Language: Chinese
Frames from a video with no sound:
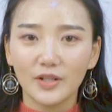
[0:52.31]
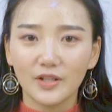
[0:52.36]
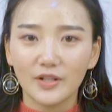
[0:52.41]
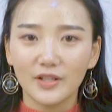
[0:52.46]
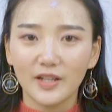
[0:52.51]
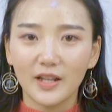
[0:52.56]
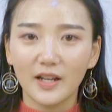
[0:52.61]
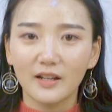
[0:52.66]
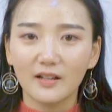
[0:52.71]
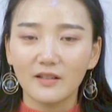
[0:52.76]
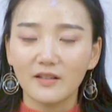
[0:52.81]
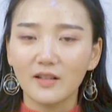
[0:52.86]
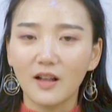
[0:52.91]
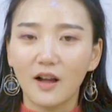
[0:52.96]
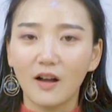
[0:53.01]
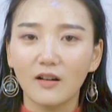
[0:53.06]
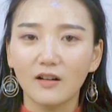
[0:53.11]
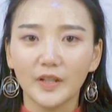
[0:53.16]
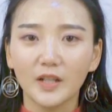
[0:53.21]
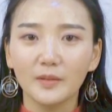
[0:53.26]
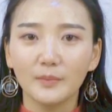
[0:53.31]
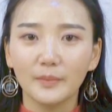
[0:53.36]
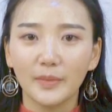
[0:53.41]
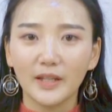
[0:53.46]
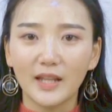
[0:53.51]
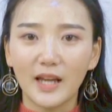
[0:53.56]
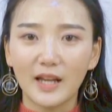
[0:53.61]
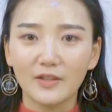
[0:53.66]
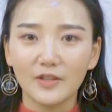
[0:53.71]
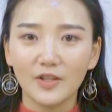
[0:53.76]
时间很少，更
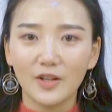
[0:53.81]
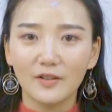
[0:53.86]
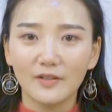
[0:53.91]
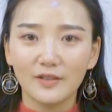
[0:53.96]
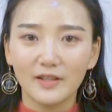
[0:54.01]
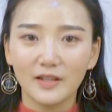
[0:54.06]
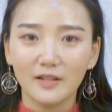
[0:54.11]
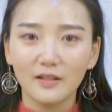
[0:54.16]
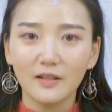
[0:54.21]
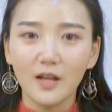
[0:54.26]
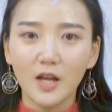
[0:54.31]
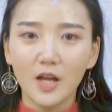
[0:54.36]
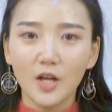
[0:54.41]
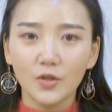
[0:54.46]
别谈交心。